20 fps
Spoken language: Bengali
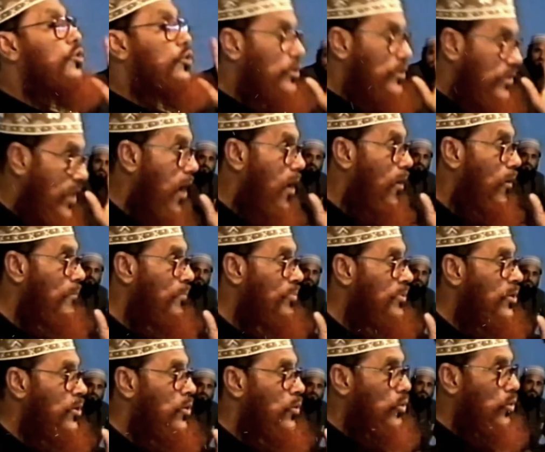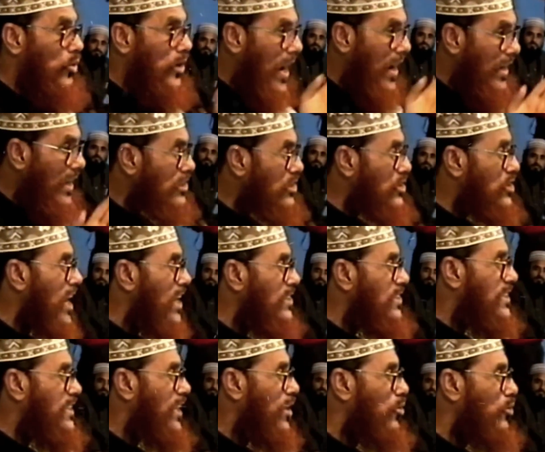করে দাও কোরআনের
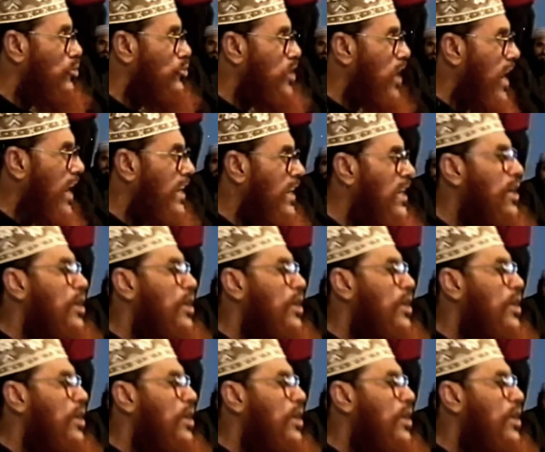শাস্তি অনুযায়ী